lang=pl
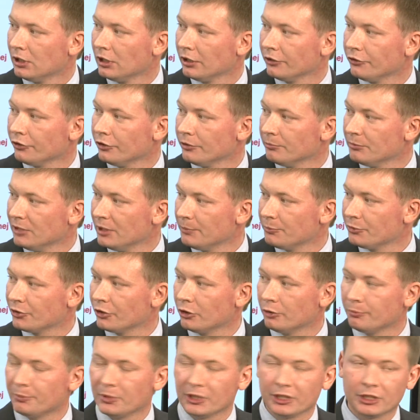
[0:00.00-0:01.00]
E, czyli im lepsza
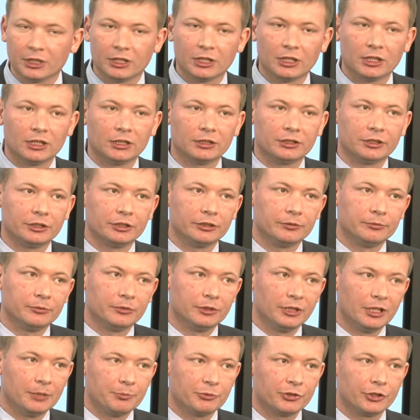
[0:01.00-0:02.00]
opieka,
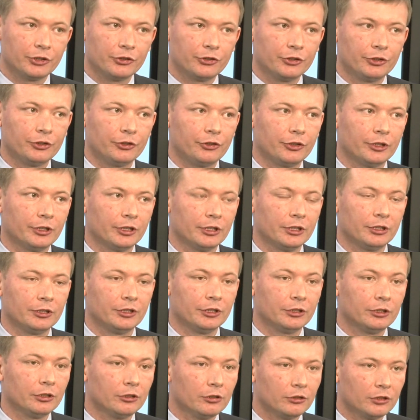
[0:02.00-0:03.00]
tym lepsze życie
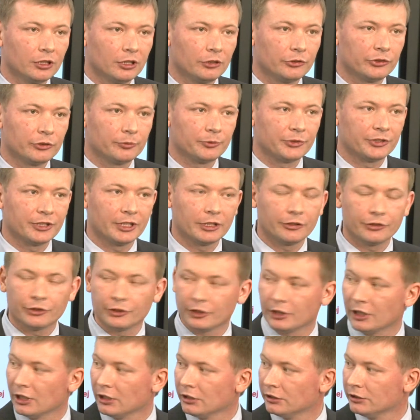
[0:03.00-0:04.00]
nie tylko dla osób
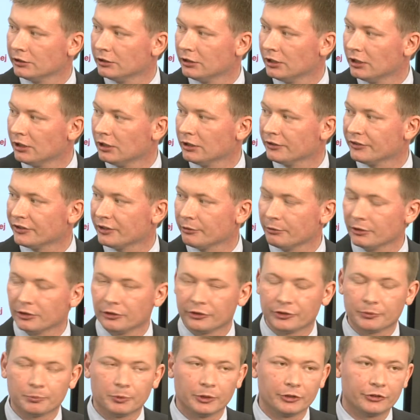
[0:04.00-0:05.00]
starszych, ale dla
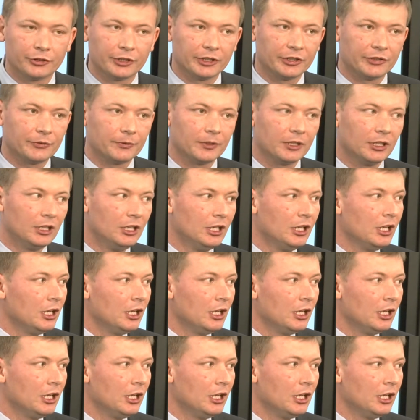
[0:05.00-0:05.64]
całego społeczeństwa.